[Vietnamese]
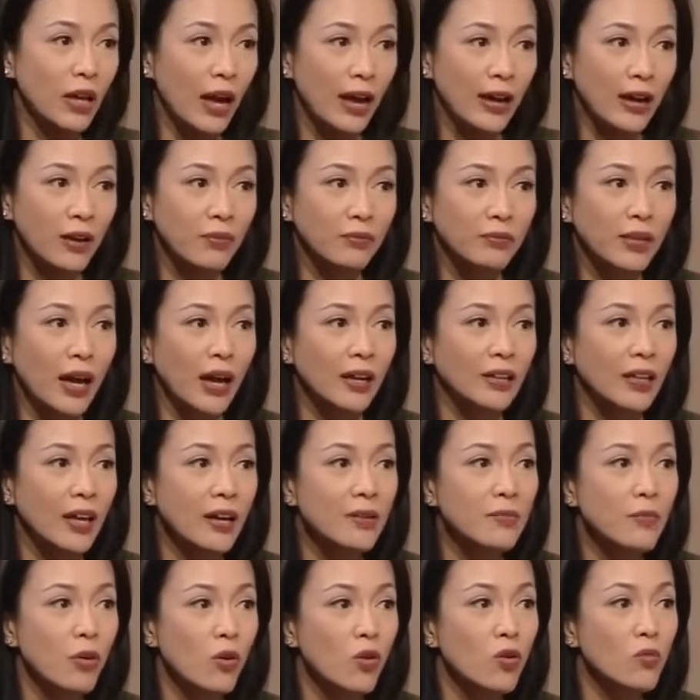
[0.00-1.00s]
chước người ta.
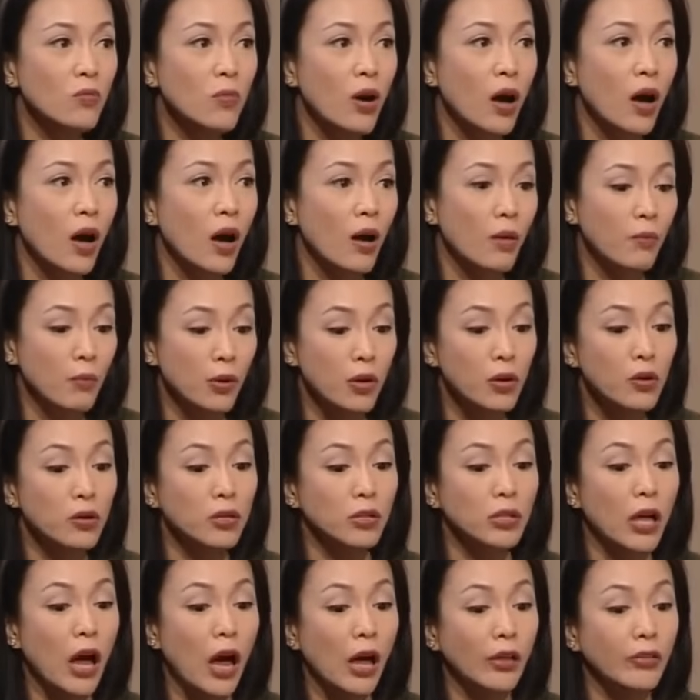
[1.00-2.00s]
Cho hắn, bỏ cái
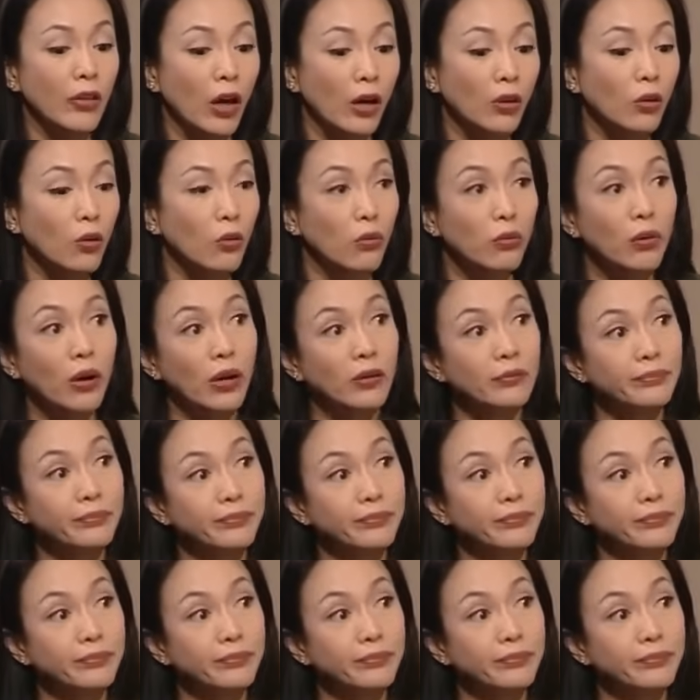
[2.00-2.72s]
tật hắn luôn đi.